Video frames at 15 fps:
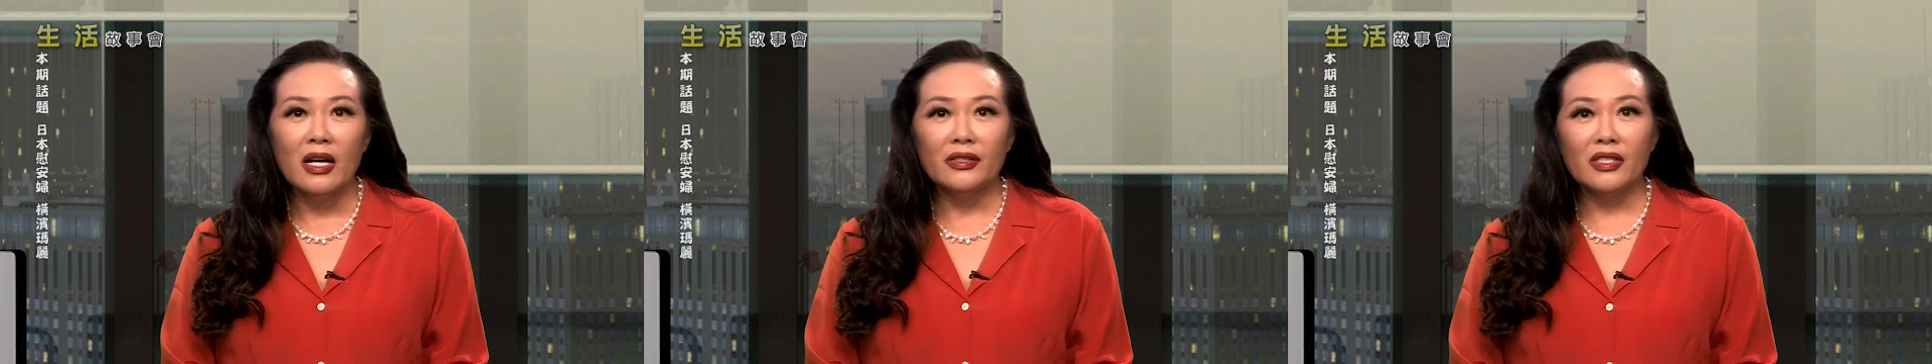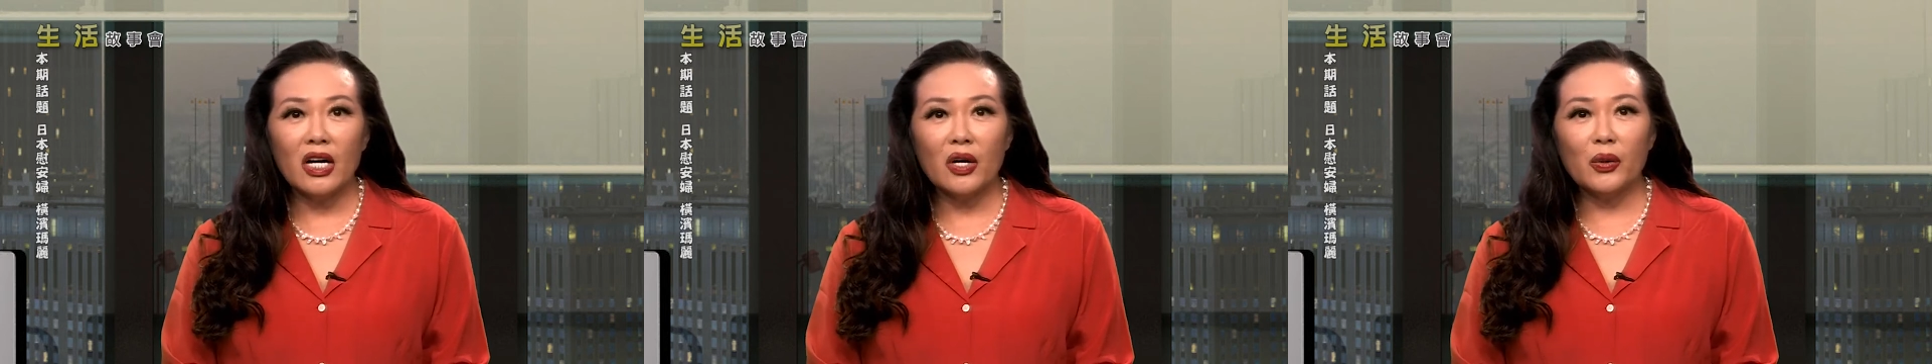
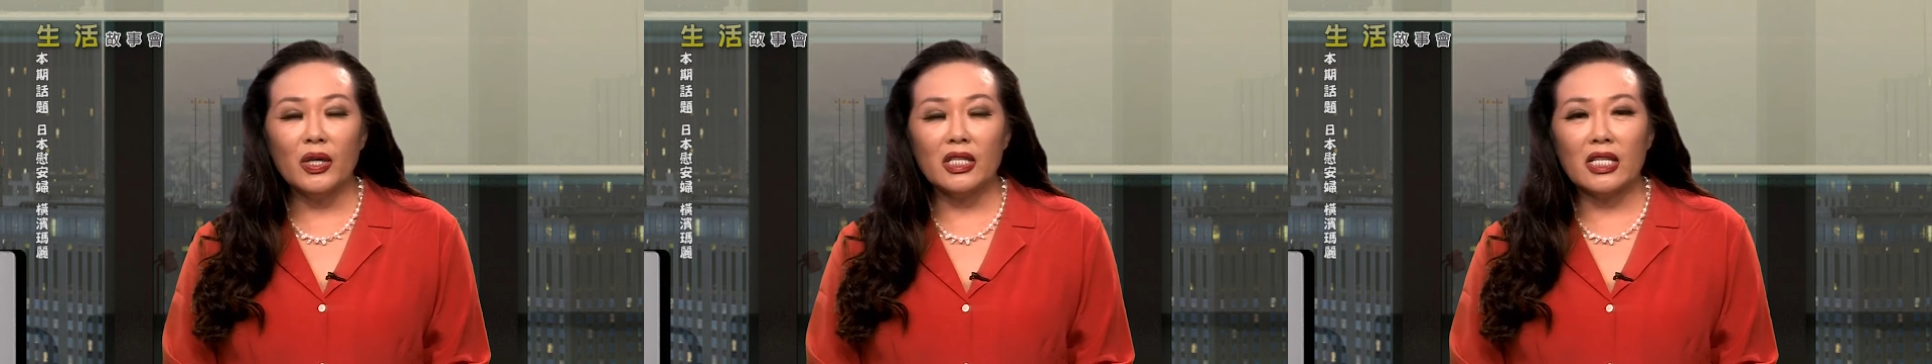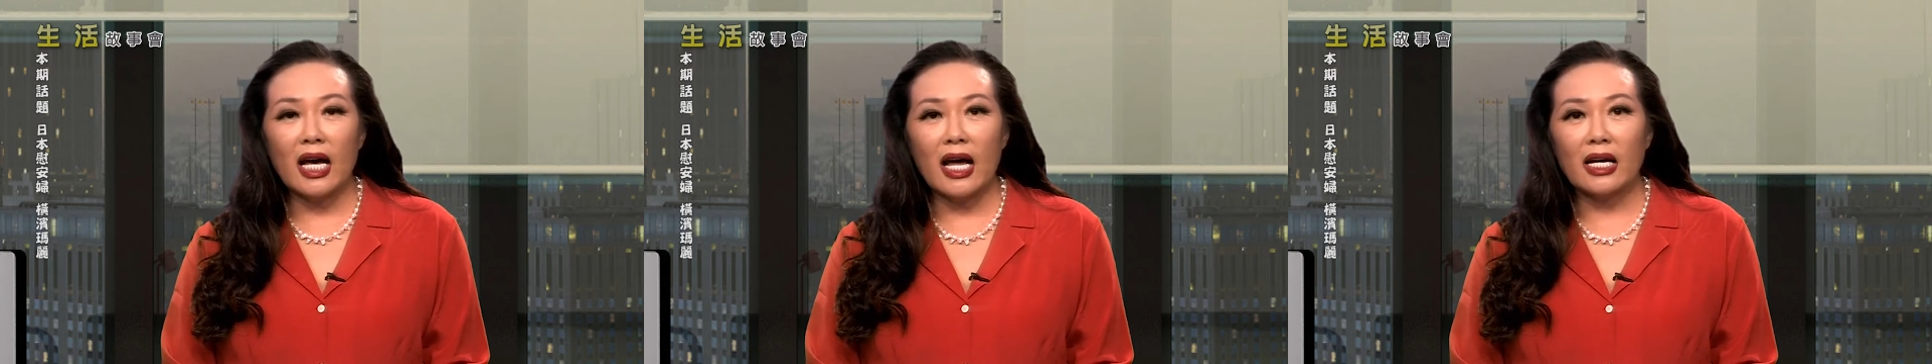她会
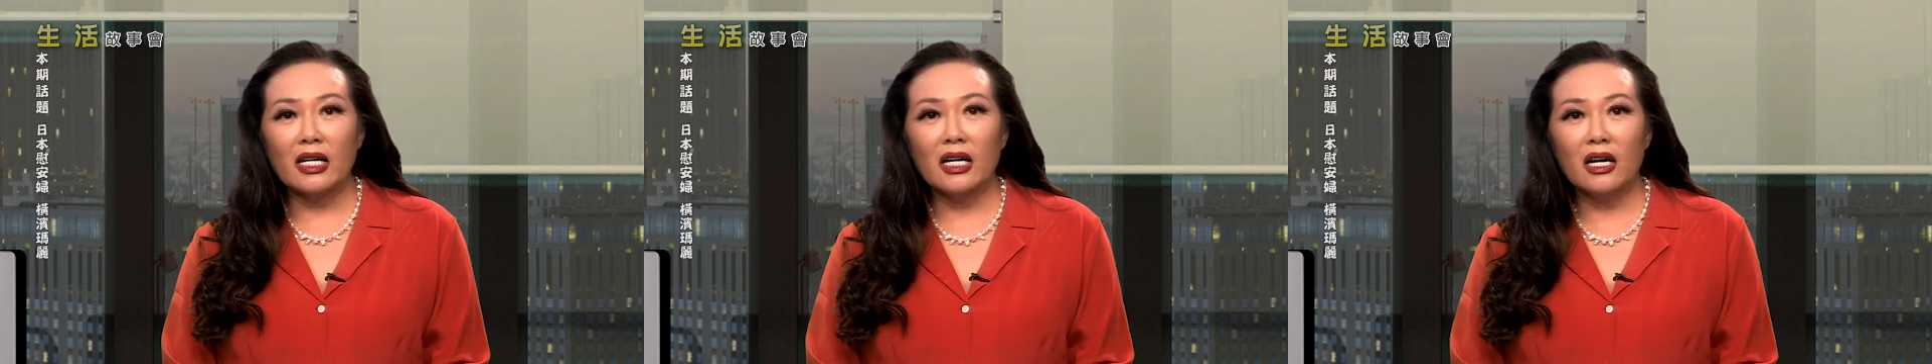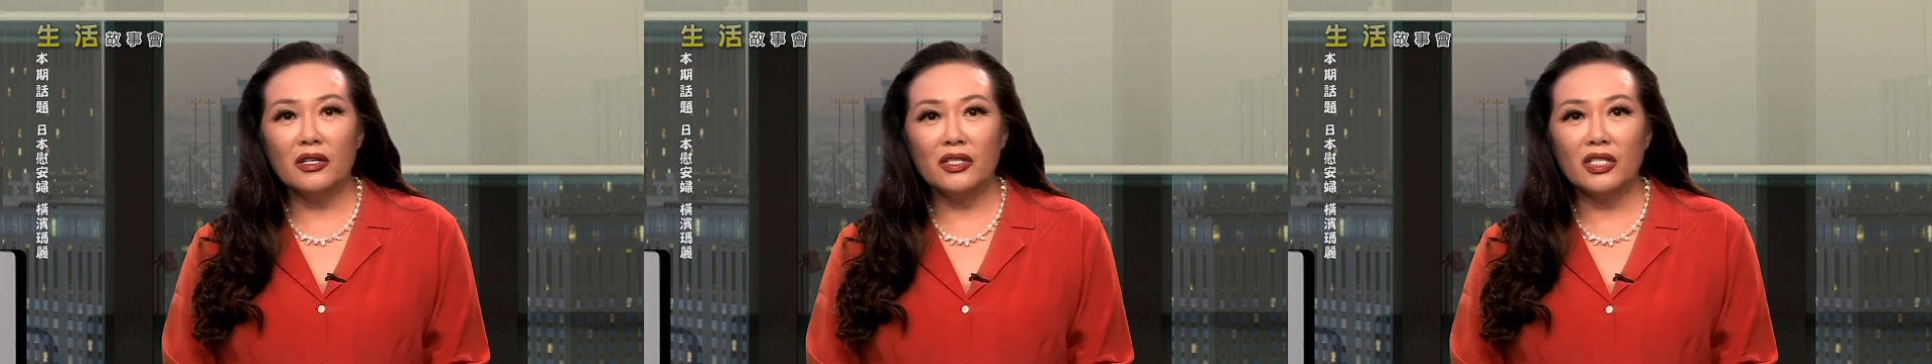弹
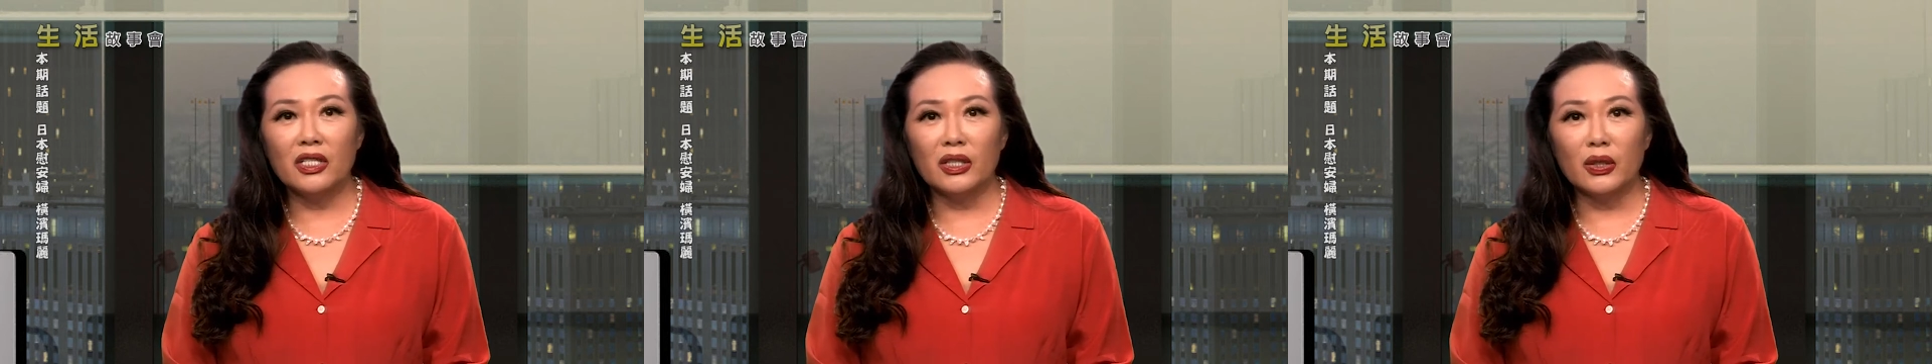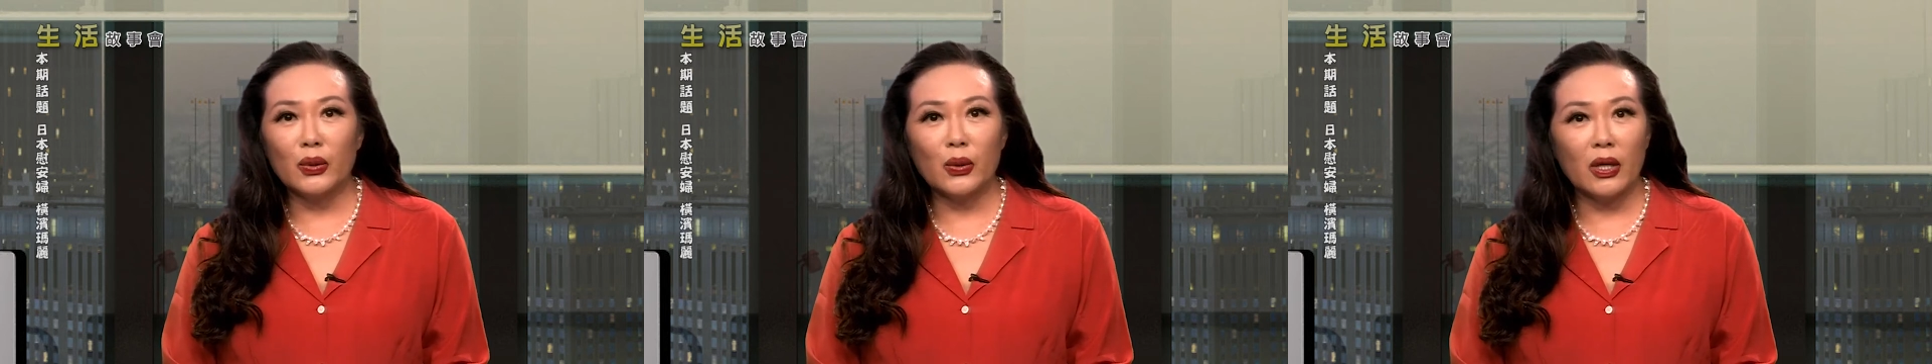钢
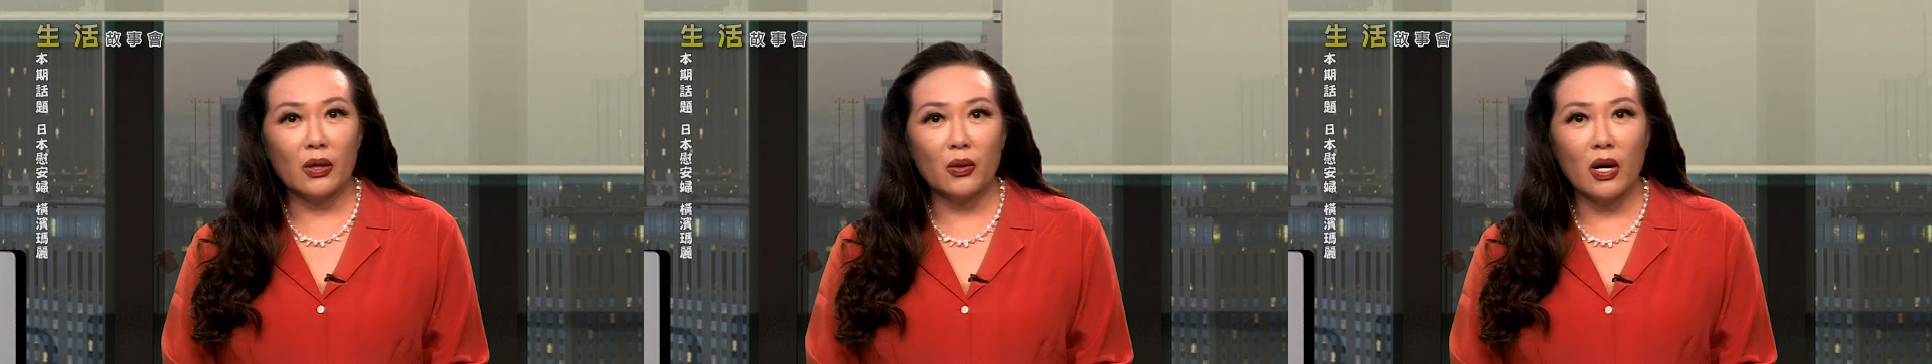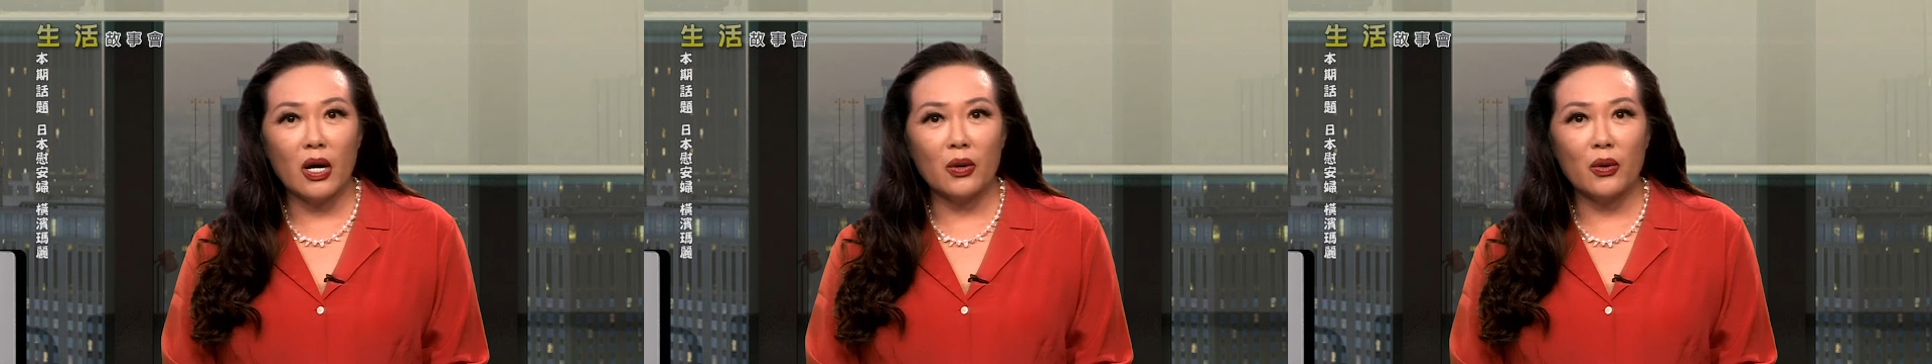琴，会
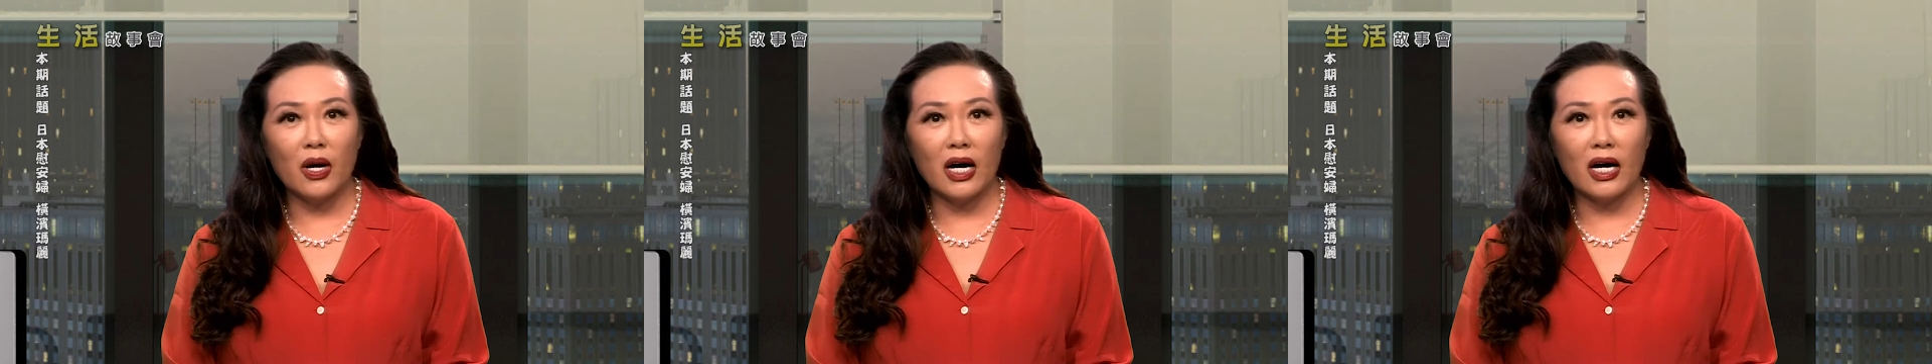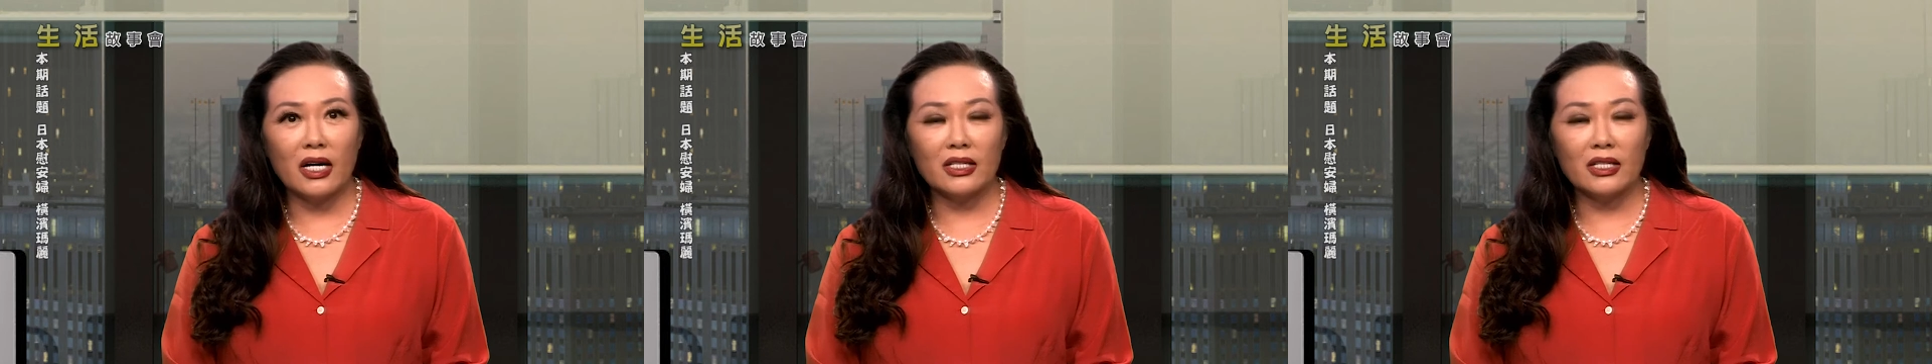画画，